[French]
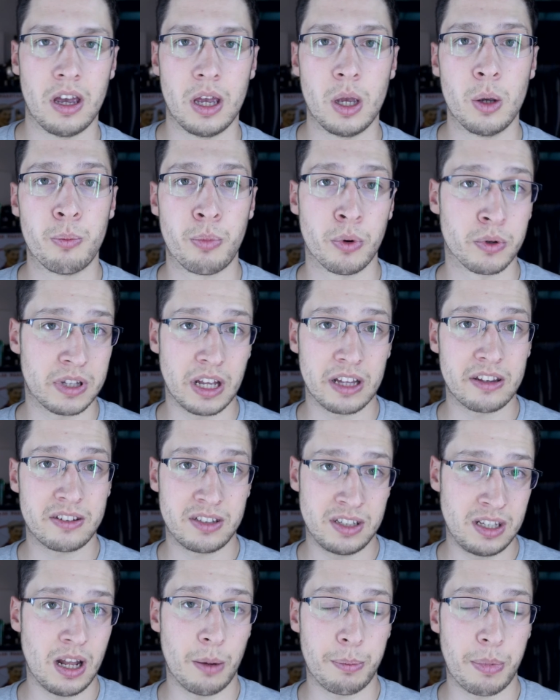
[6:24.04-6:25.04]
et peut-être,
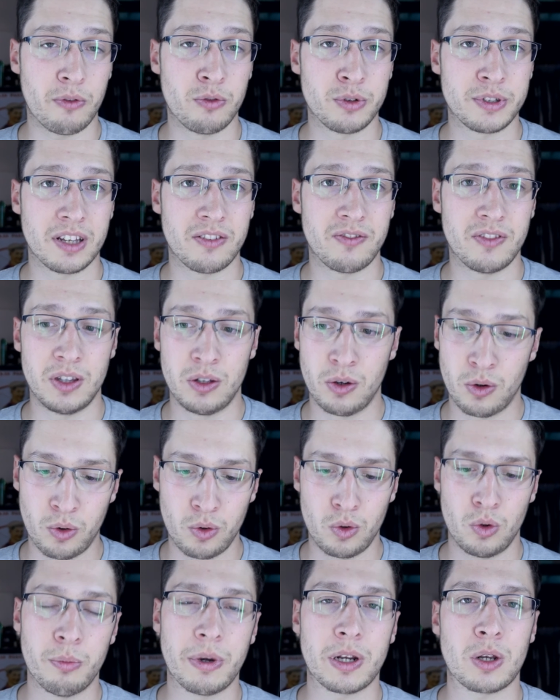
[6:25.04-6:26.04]
s'il n'a pas vu cette vidéo,
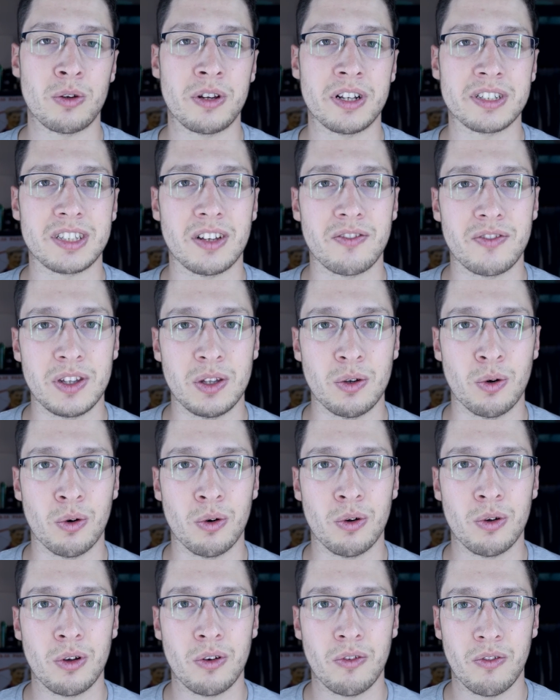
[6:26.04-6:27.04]
lui mettre le lien de cette vidéo.
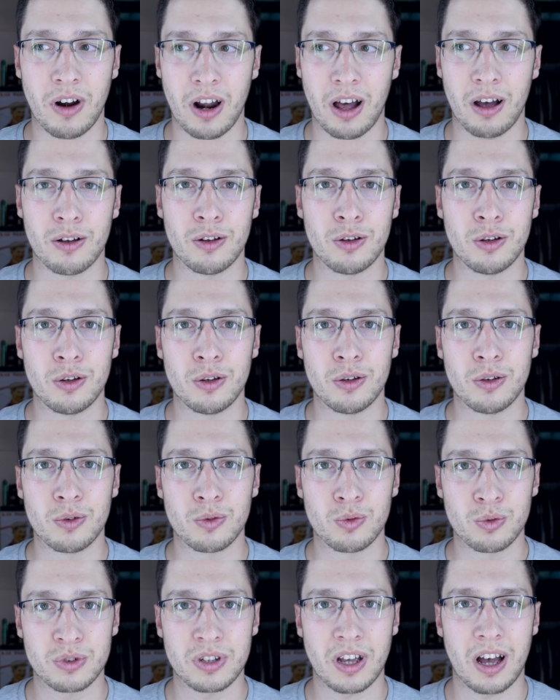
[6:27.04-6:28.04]
Voilà.
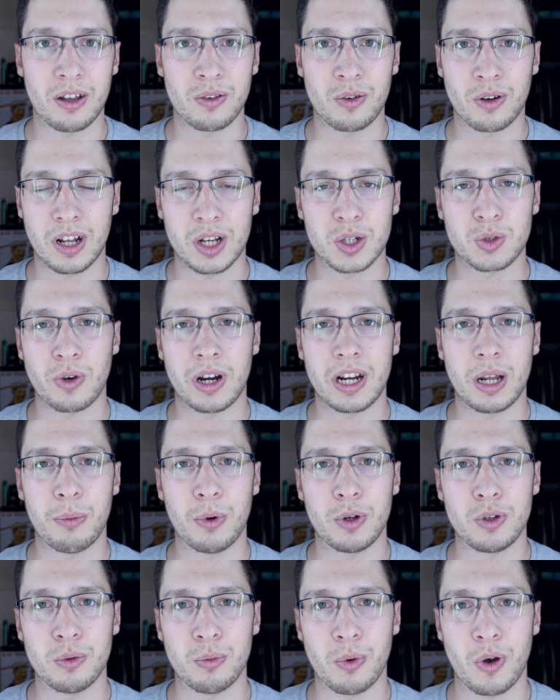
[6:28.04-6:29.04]
Tout ça dans la joie et la
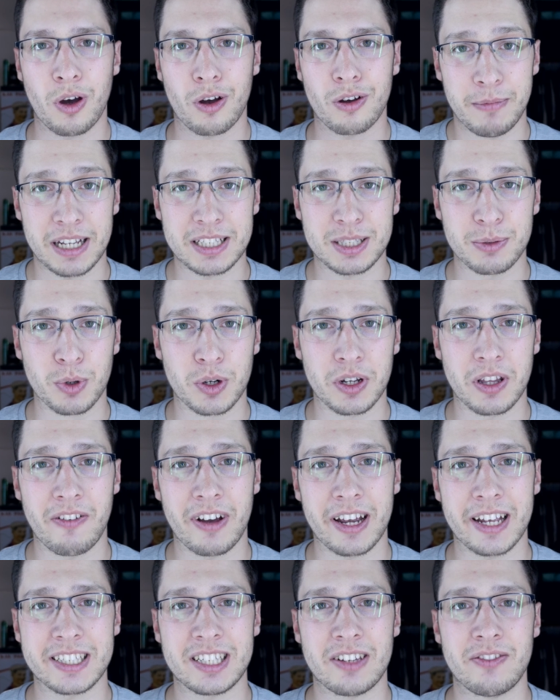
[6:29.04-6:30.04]
bonne humeur. Merci beaucoup
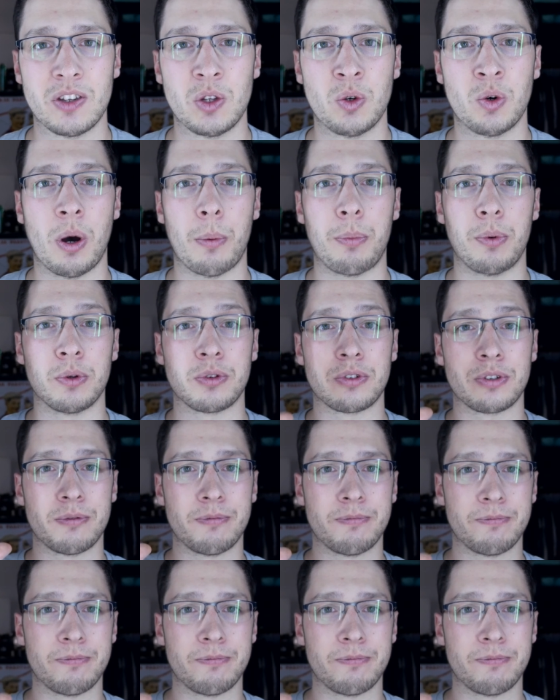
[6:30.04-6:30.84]
d'avoir regardé cette vidéo, à plus.